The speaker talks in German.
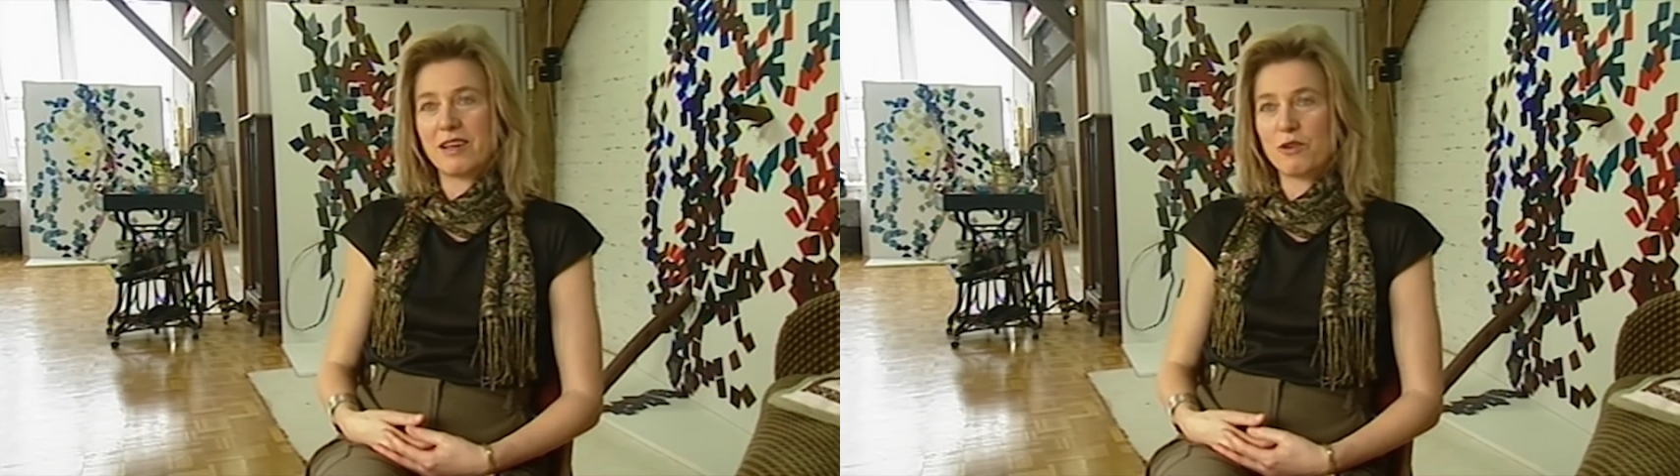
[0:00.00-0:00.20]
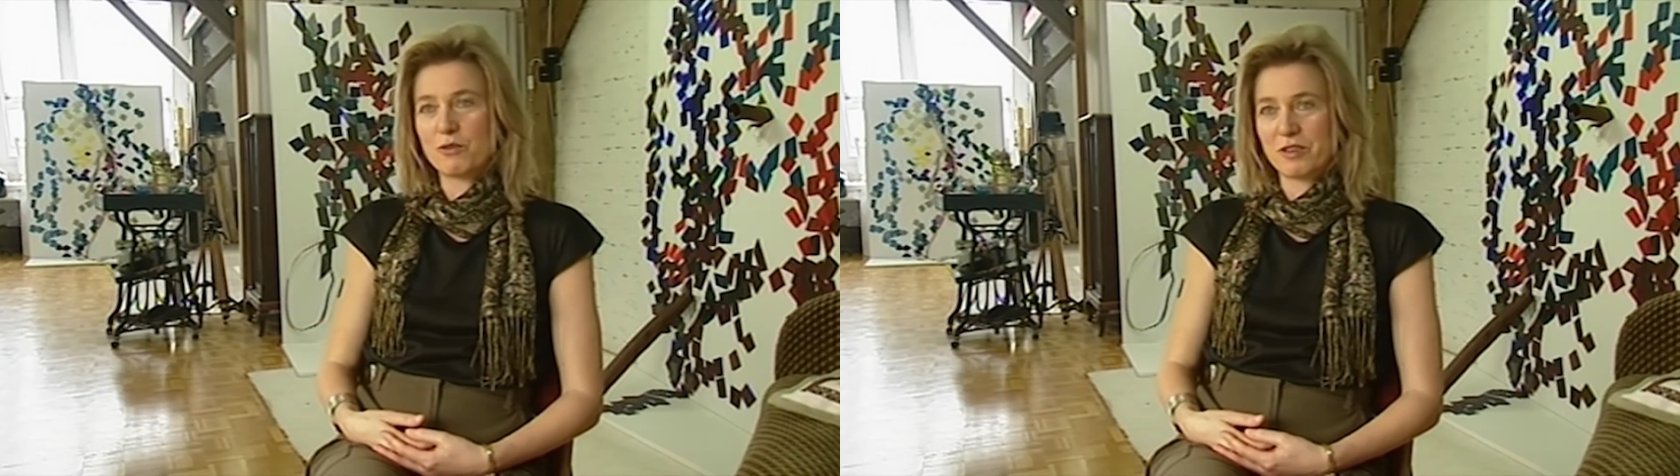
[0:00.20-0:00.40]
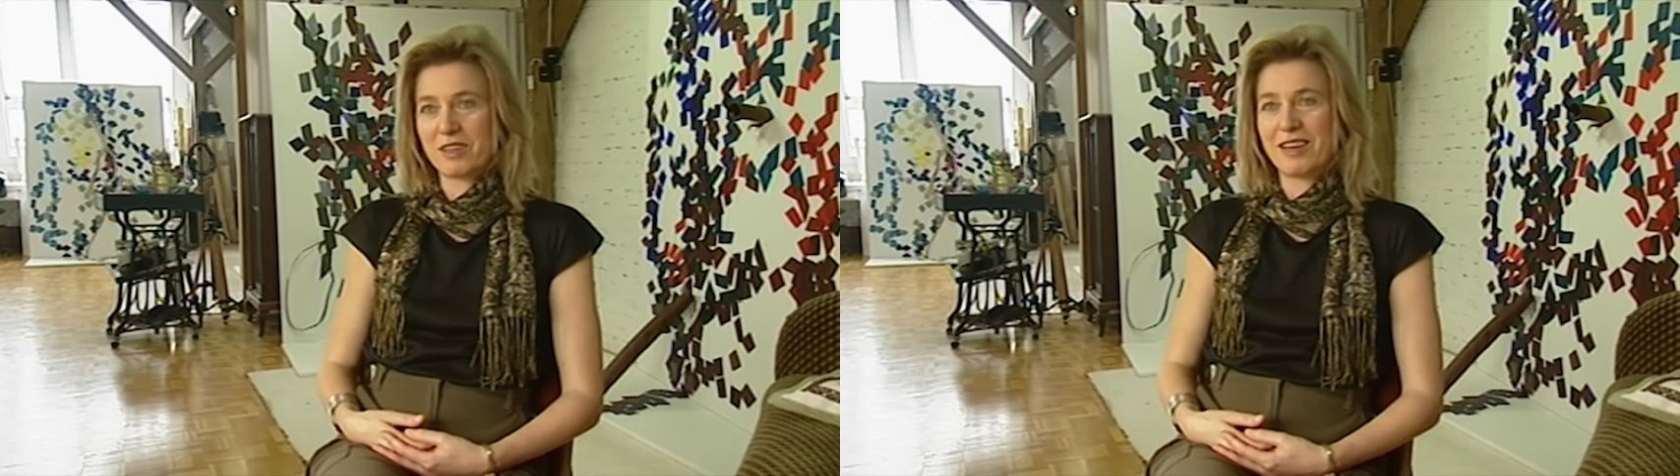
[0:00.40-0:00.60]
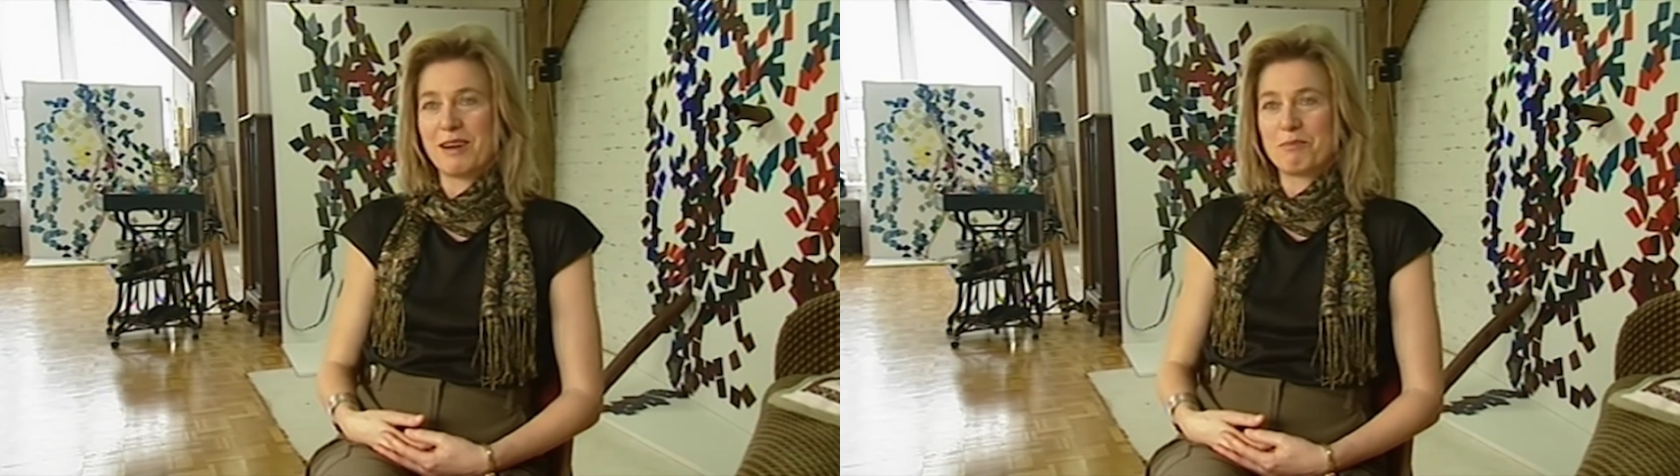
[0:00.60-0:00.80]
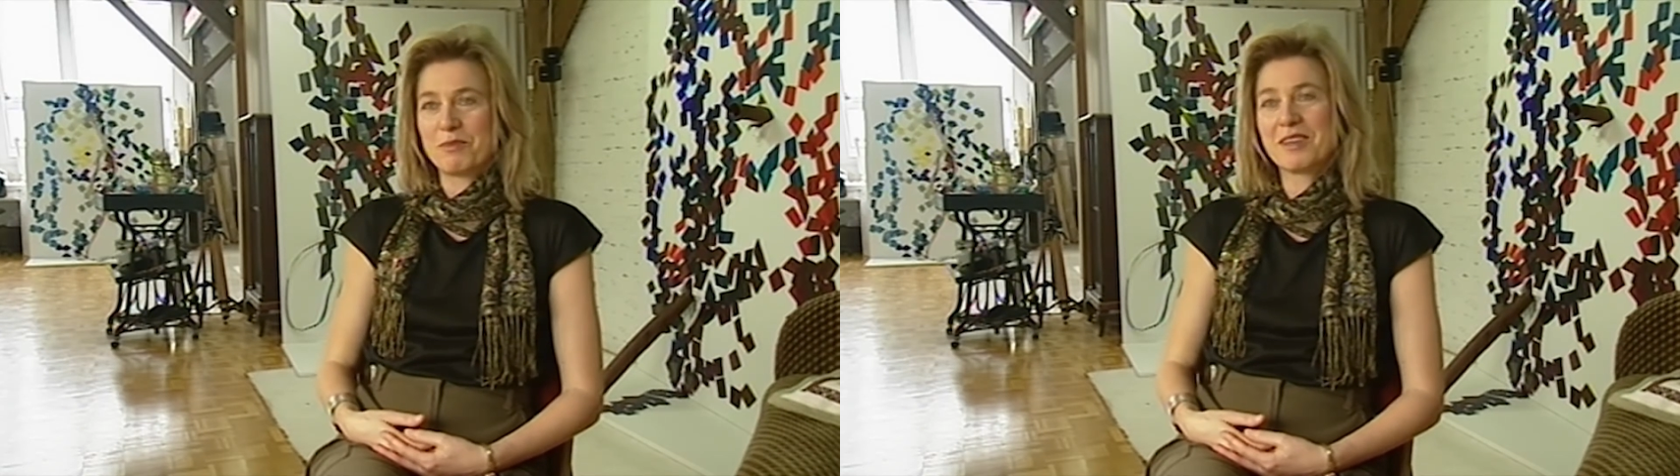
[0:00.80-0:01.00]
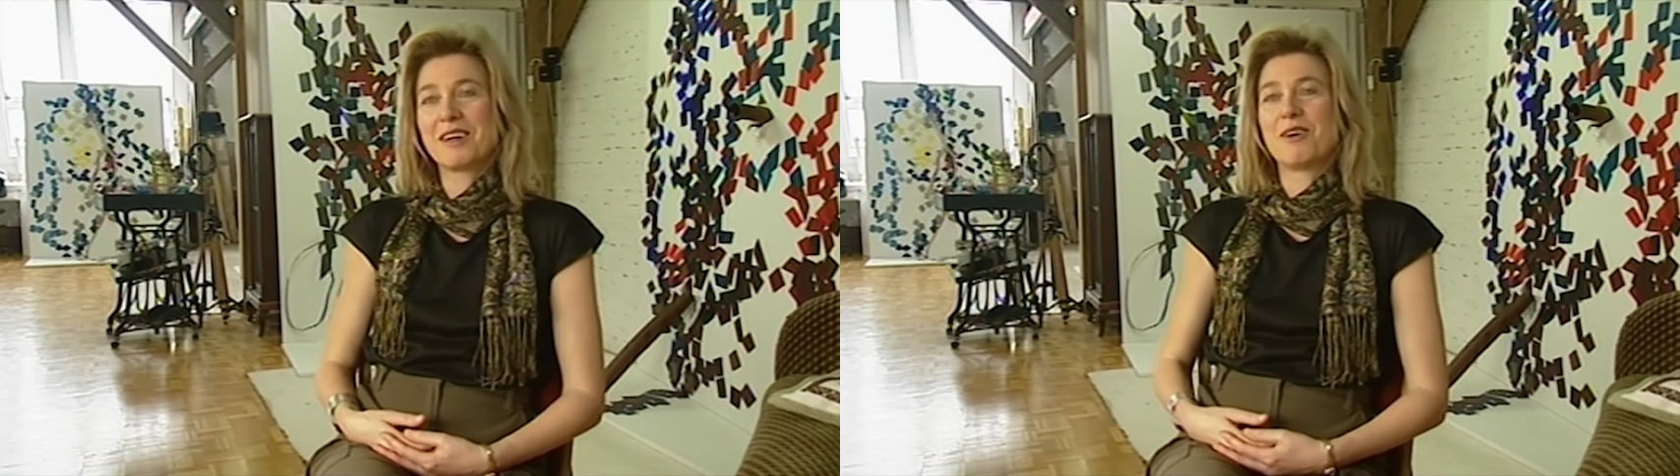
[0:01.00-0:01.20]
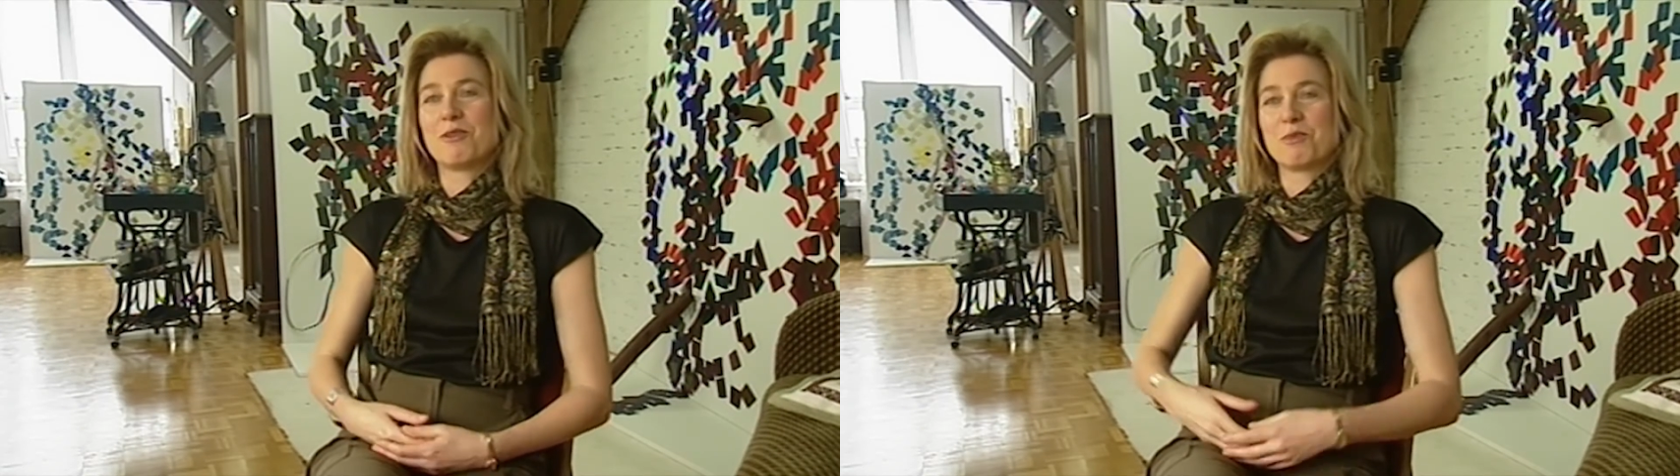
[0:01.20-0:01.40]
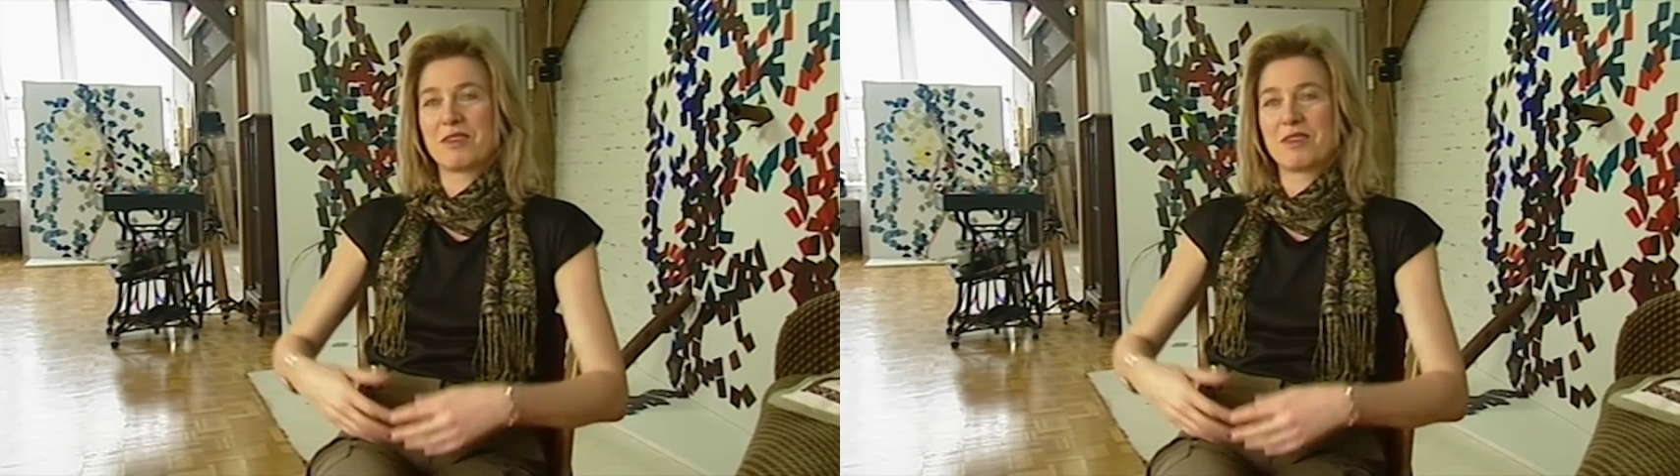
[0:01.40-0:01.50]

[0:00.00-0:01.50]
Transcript: aufgeklappten Raum.